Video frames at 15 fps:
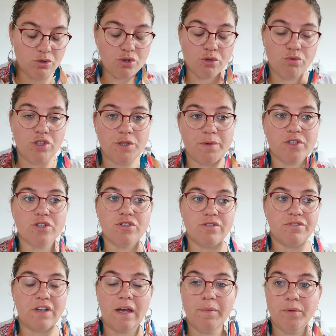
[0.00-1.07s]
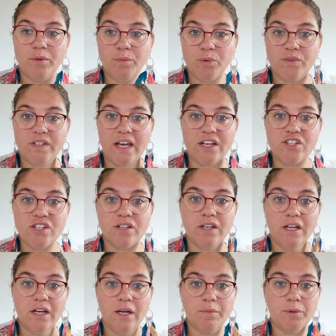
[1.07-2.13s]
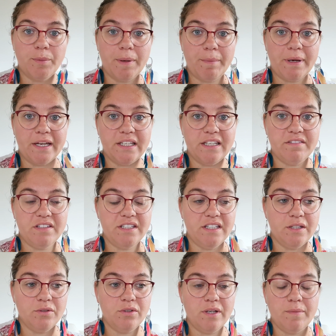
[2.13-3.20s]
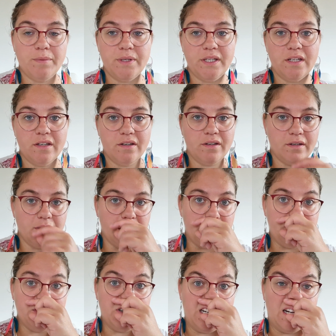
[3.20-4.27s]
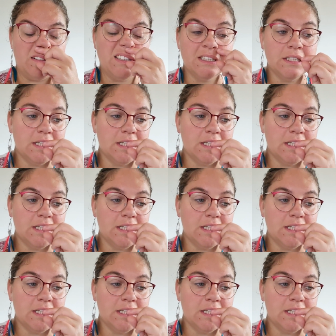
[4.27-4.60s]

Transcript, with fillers: Aujourd'hui, je pense que je vais faire un peu de montage pour préparer des vidéos. Et puis, euh, et puis voilà.